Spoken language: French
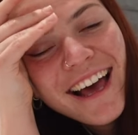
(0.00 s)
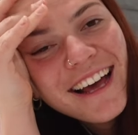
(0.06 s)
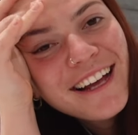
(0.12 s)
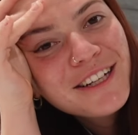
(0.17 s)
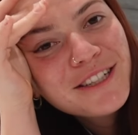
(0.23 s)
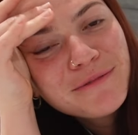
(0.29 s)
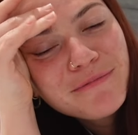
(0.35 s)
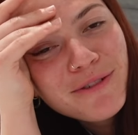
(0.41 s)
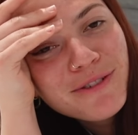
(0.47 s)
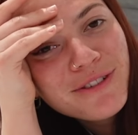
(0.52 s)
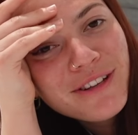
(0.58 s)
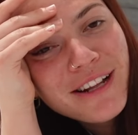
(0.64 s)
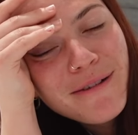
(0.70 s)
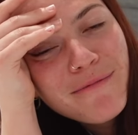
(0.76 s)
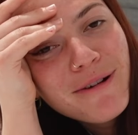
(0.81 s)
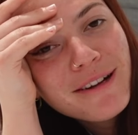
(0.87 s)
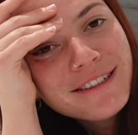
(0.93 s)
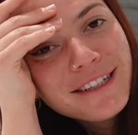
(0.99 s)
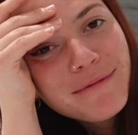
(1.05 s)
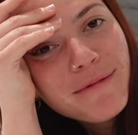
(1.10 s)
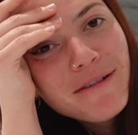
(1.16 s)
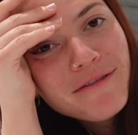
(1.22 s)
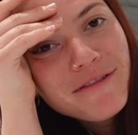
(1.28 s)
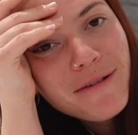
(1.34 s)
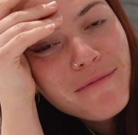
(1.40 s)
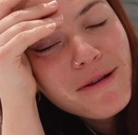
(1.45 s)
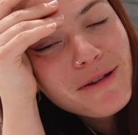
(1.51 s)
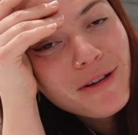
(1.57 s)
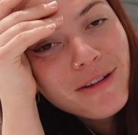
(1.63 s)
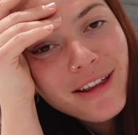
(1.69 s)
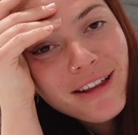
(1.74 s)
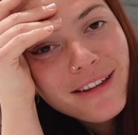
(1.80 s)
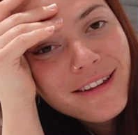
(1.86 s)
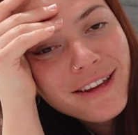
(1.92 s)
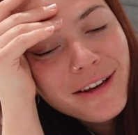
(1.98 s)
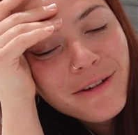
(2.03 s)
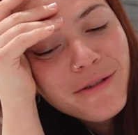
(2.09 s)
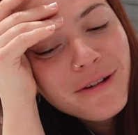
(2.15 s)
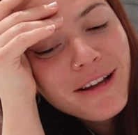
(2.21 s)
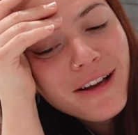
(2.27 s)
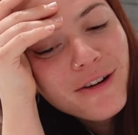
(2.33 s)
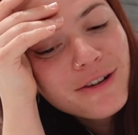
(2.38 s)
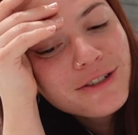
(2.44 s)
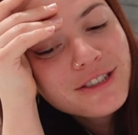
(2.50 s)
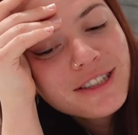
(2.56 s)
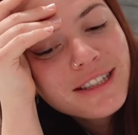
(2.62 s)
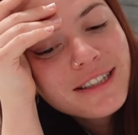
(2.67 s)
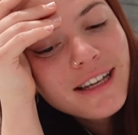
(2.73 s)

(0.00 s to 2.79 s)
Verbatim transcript: Je pense que la moitié de ma famille est en train de rigoler quand je dis